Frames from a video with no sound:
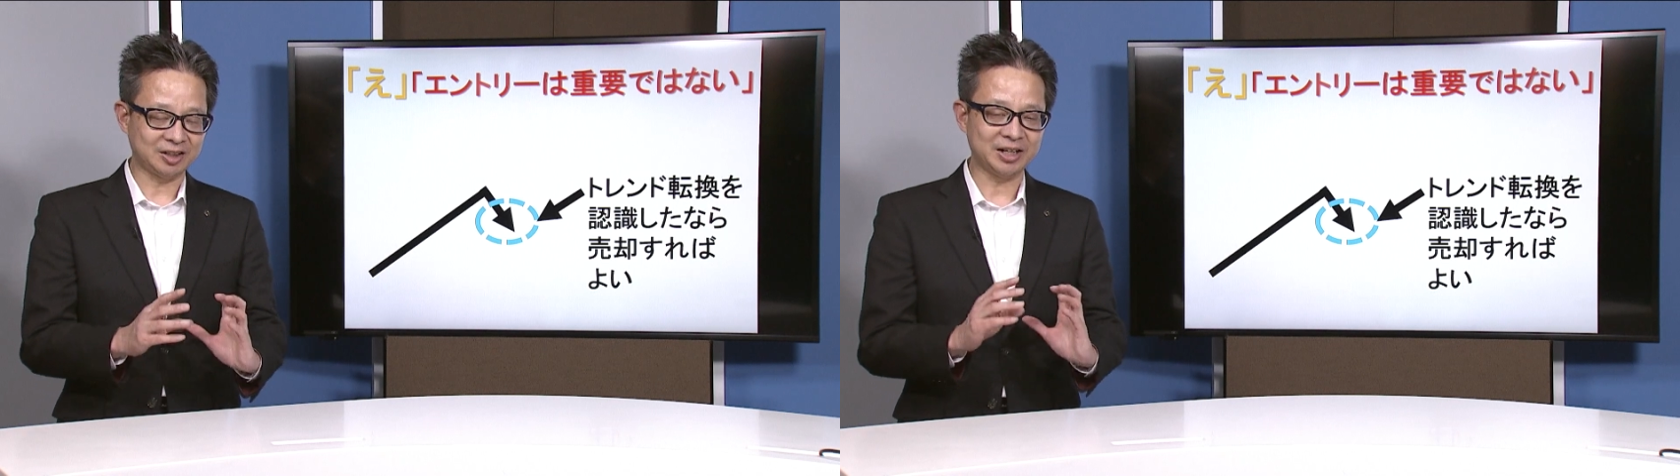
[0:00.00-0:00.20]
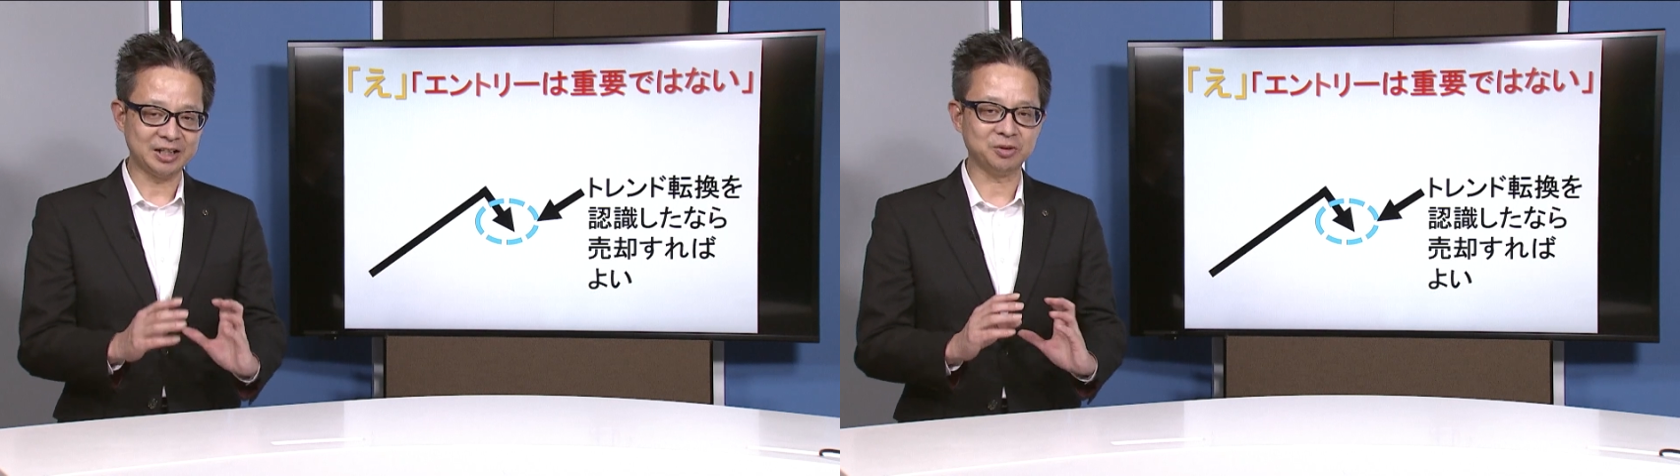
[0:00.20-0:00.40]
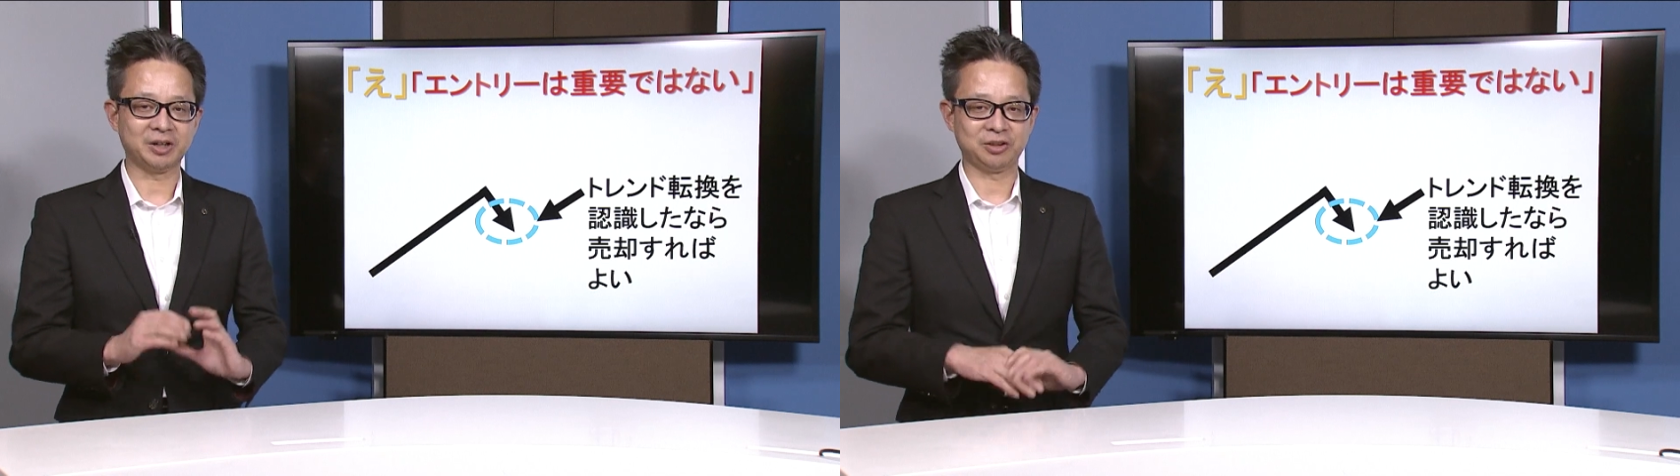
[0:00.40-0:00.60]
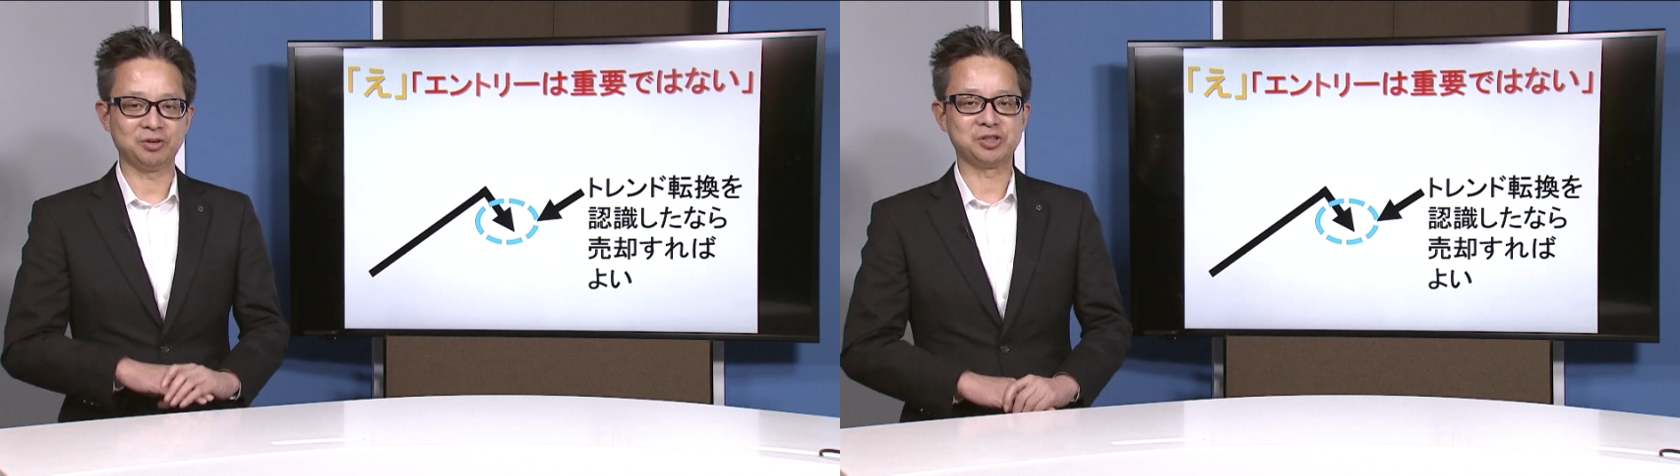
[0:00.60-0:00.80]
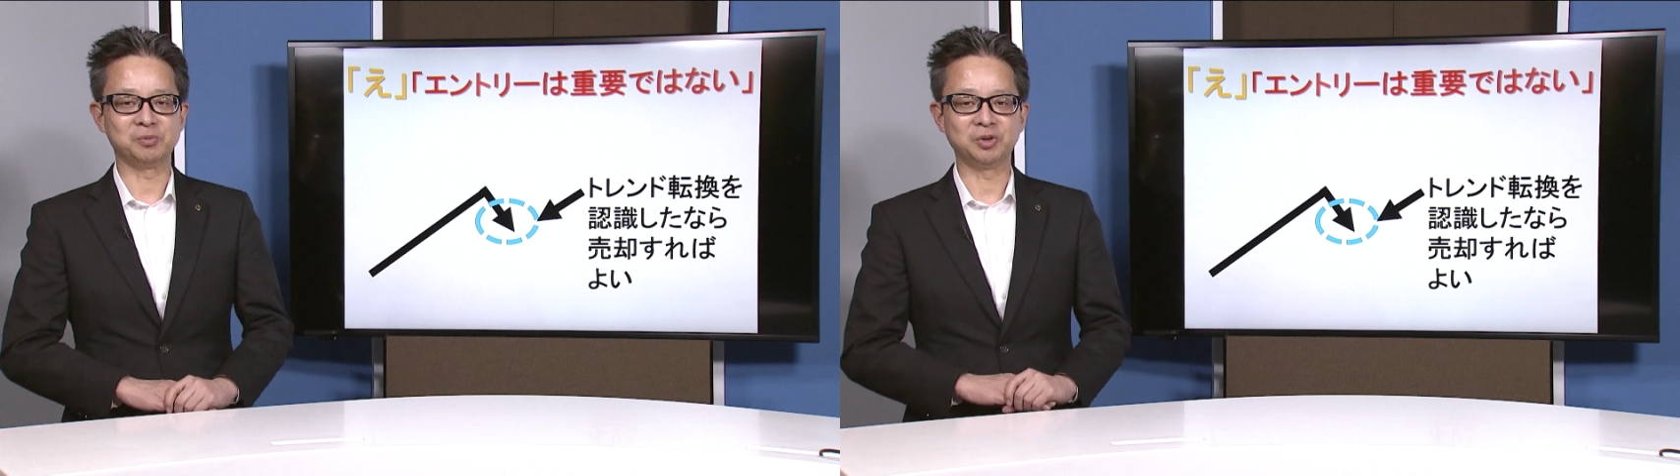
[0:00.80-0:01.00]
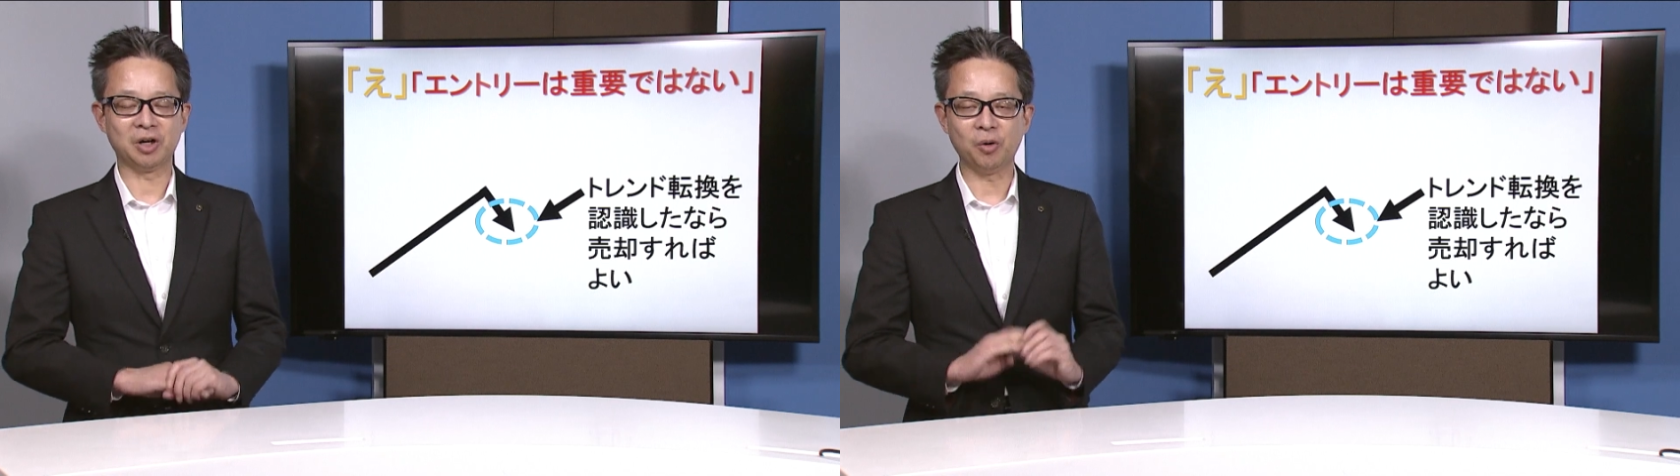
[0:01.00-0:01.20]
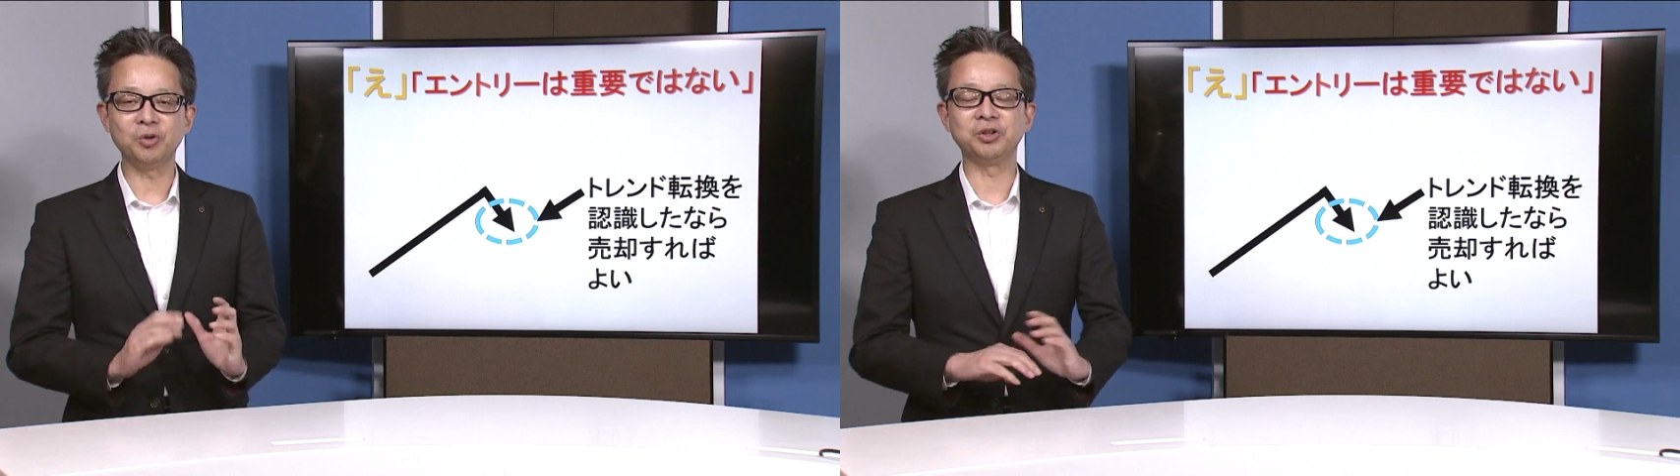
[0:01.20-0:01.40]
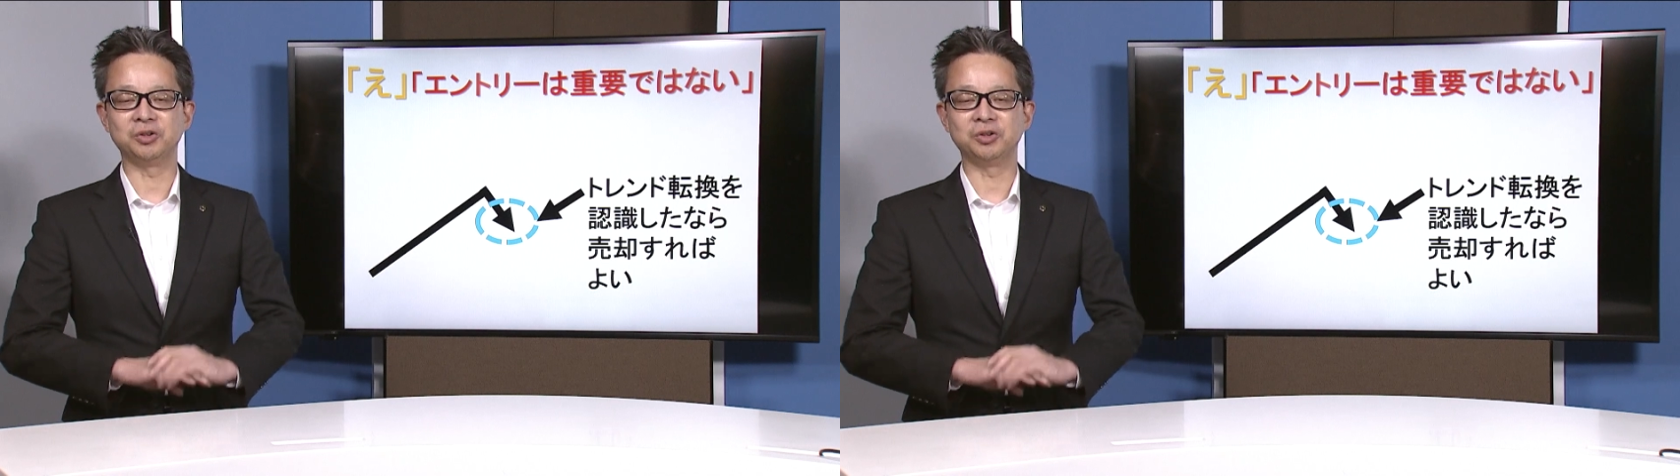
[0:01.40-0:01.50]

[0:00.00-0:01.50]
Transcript: たらいいのかっていう質問のが多い